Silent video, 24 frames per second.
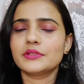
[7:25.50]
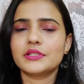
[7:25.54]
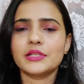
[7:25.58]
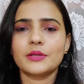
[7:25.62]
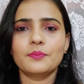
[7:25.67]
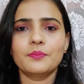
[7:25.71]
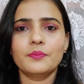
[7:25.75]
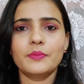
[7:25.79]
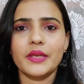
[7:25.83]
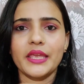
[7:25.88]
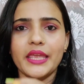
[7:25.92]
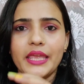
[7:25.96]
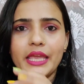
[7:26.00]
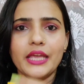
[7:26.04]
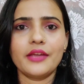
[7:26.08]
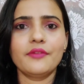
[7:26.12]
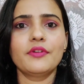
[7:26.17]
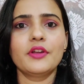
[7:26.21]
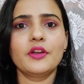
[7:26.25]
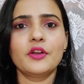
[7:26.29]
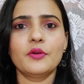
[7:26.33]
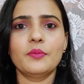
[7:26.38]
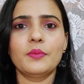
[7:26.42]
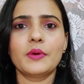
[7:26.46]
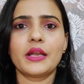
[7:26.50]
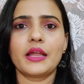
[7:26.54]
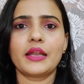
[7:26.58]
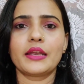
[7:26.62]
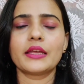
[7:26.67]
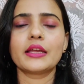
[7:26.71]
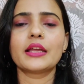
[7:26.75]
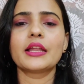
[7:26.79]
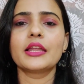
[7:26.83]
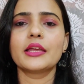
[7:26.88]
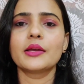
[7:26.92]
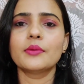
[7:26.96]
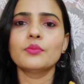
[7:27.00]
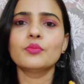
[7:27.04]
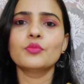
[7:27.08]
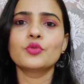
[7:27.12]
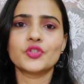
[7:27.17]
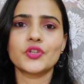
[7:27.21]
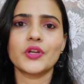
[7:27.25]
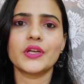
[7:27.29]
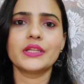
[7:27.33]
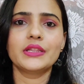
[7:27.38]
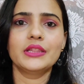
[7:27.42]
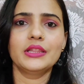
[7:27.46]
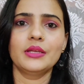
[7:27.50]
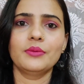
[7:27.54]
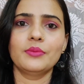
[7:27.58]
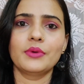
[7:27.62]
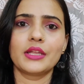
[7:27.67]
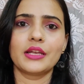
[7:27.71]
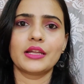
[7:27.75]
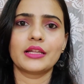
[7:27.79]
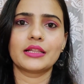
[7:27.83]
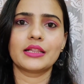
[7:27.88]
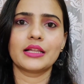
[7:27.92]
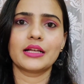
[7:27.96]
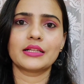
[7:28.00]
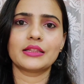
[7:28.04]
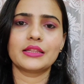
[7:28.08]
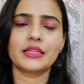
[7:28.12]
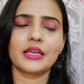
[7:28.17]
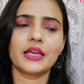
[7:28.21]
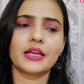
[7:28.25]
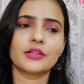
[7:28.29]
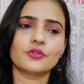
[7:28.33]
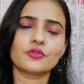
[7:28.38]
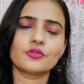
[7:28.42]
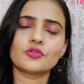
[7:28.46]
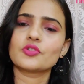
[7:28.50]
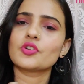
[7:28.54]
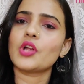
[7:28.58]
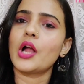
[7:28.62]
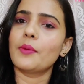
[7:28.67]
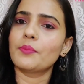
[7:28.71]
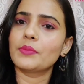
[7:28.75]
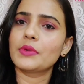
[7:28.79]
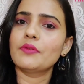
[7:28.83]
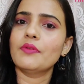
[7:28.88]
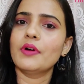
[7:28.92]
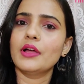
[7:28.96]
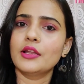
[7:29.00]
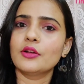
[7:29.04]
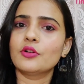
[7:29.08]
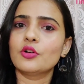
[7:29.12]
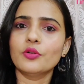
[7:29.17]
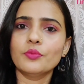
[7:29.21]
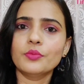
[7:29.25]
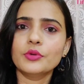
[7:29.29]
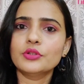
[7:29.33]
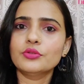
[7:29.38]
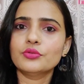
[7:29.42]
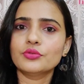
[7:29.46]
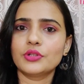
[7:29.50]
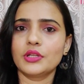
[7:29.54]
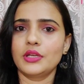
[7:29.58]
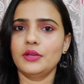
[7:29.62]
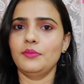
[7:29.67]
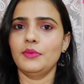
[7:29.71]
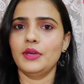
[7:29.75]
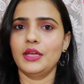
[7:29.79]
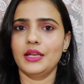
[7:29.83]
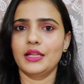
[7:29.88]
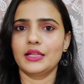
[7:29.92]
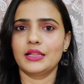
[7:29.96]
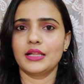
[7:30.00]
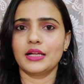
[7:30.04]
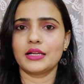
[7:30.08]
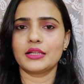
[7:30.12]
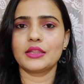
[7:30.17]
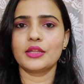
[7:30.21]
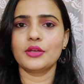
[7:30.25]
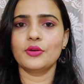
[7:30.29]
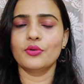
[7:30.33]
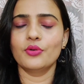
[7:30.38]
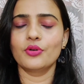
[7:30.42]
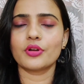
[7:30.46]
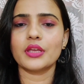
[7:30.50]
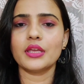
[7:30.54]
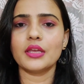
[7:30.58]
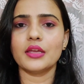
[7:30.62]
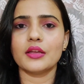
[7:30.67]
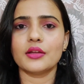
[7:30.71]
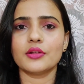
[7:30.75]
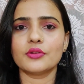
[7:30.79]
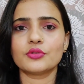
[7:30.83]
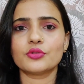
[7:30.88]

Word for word: जब एक वीडियो बनाने के लिए मुझे इतनी मेहनत लगती है तो सामने वाले को भी तो उतनी मेहनत लगती होगी